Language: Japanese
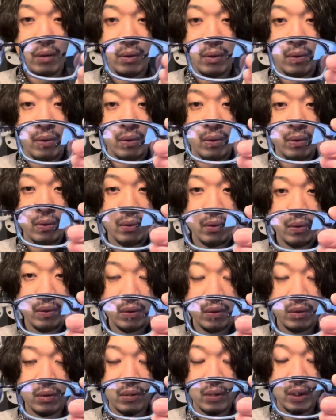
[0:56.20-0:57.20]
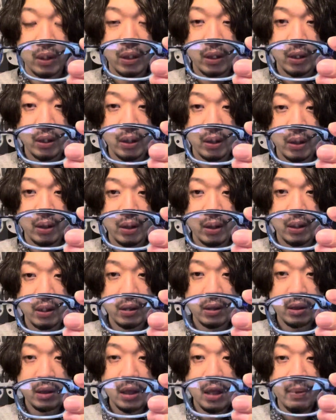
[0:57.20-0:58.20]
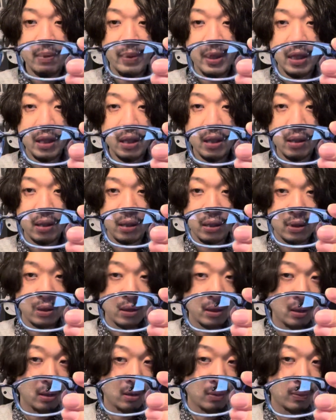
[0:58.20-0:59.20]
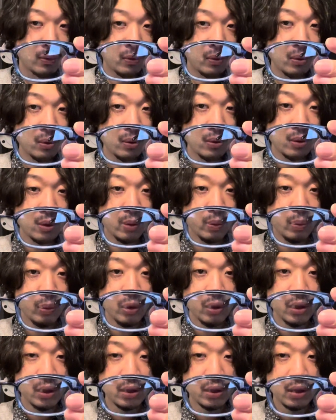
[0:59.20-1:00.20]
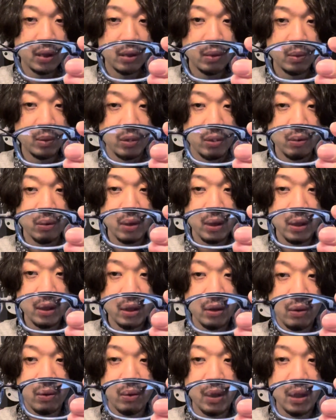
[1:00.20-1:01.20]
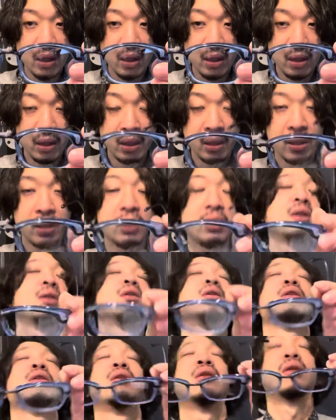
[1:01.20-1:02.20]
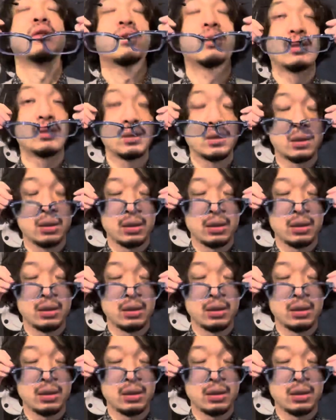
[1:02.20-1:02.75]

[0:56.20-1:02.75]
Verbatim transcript: おえー、きつねめなんですけどもフォックスっぽいんですけどもそんなにこう上がってない感じ